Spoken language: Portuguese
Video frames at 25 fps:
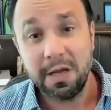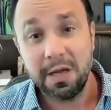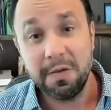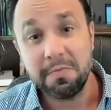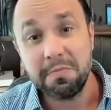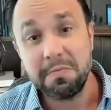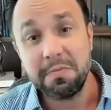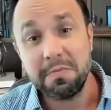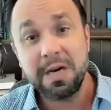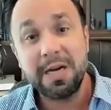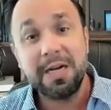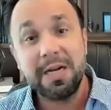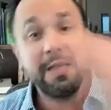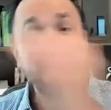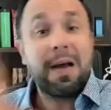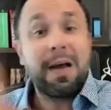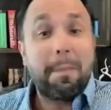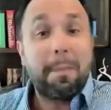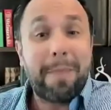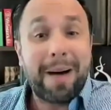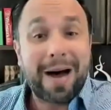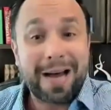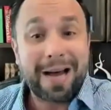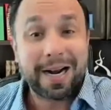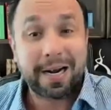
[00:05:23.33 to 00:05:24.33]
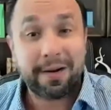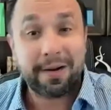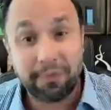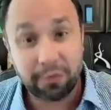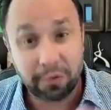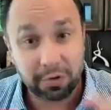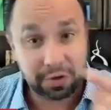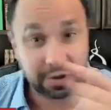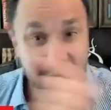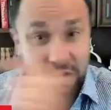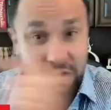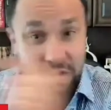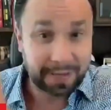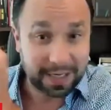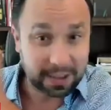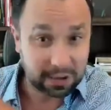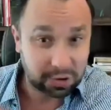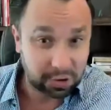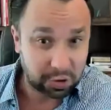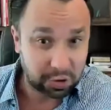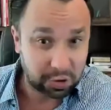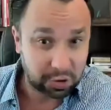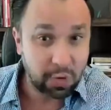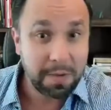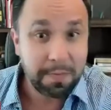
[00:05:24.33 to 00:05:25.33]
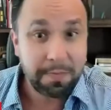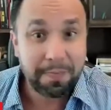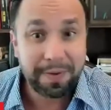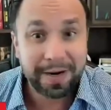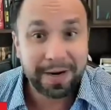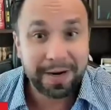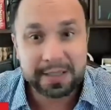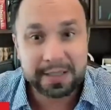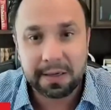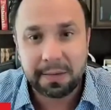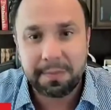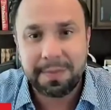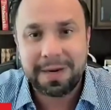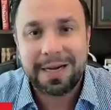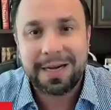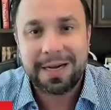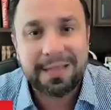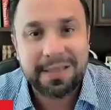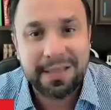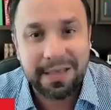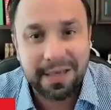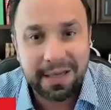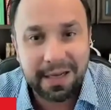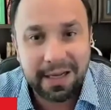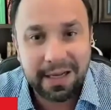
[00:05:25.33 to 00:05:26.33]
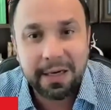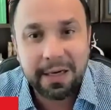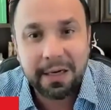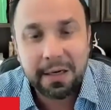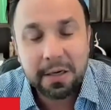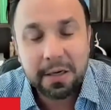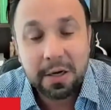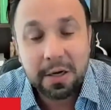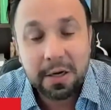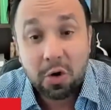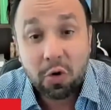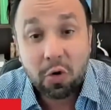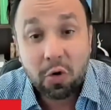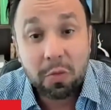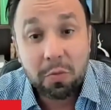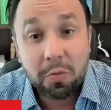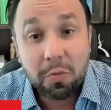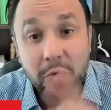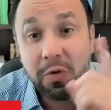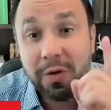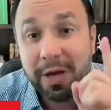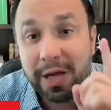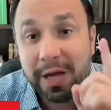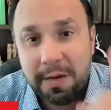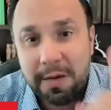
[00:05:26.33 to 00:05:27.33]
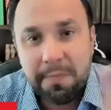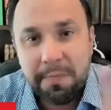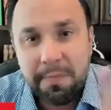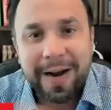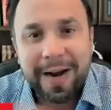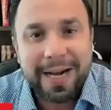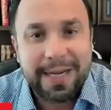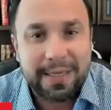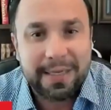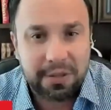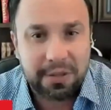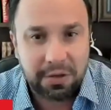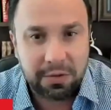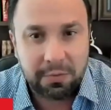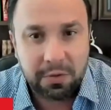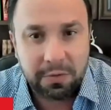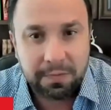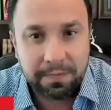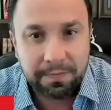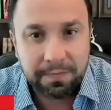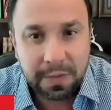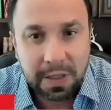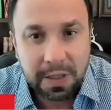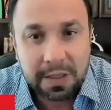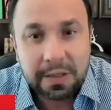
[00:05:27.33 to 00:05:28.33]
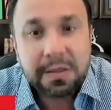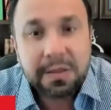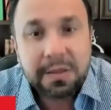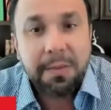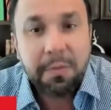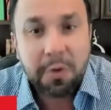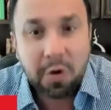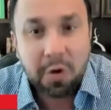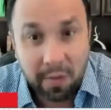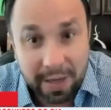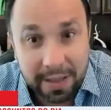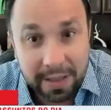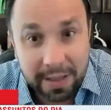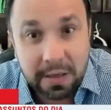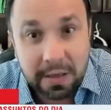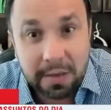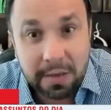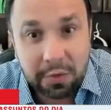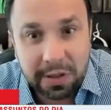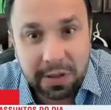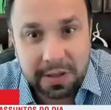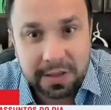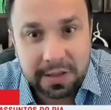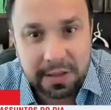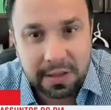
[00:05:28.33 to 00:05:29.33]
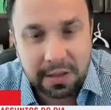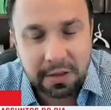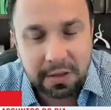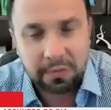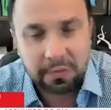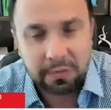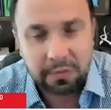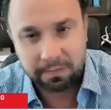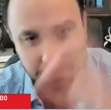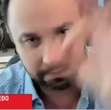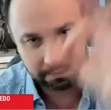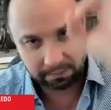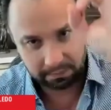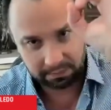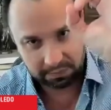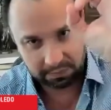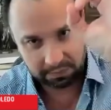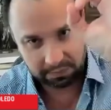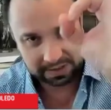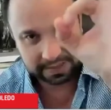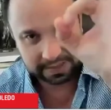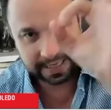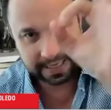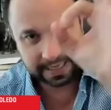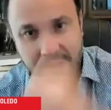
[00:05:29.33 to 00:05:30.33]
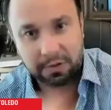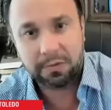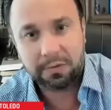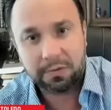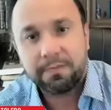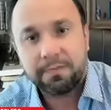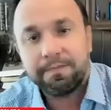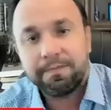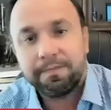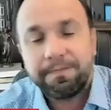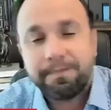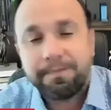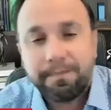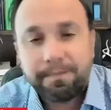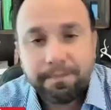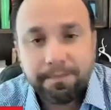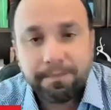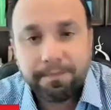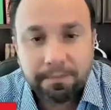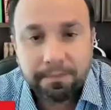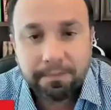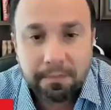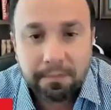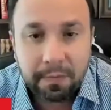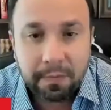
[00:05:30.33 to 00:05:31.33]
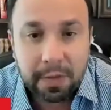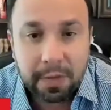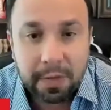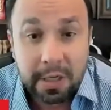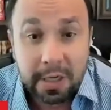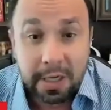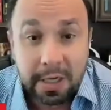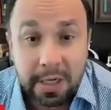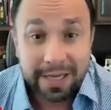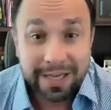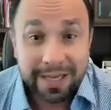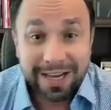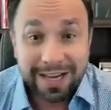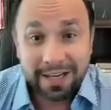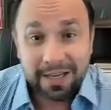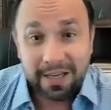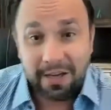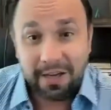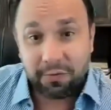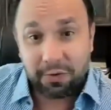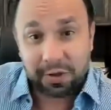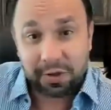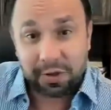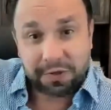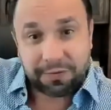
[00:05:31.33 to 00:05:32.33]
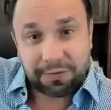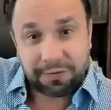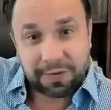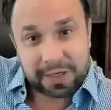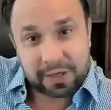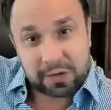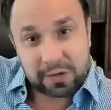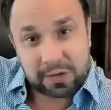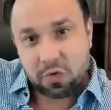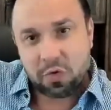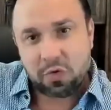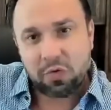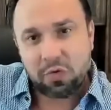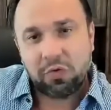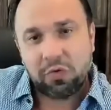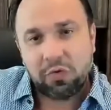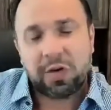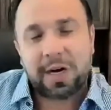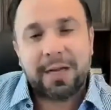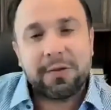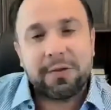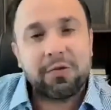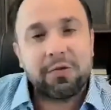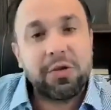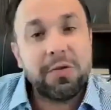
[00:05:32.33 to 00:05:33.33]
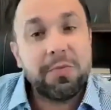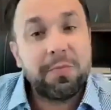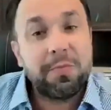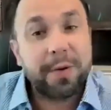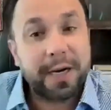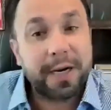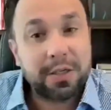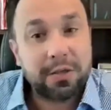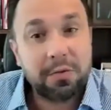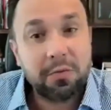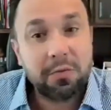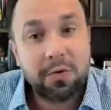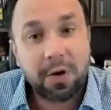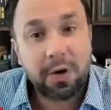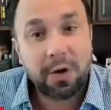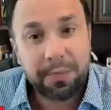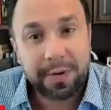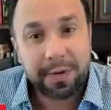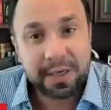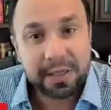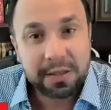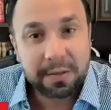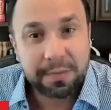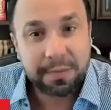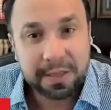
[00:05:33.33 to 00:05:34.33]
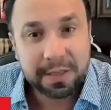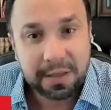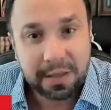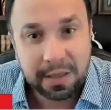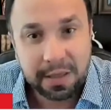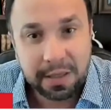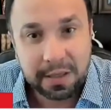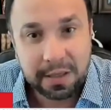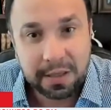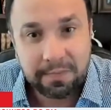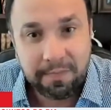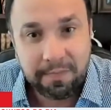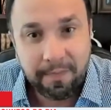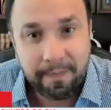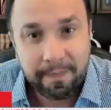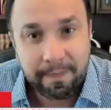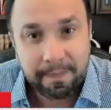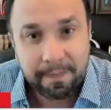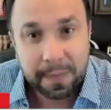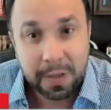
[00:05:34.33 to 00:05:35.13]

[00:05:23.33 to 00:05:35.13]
e manda para, você, para a sua empresa brasileira como empréstimo. Sabe qual é a tributação? Zero. E aí você faz um contrato de empréstimo com a empresa brasileira.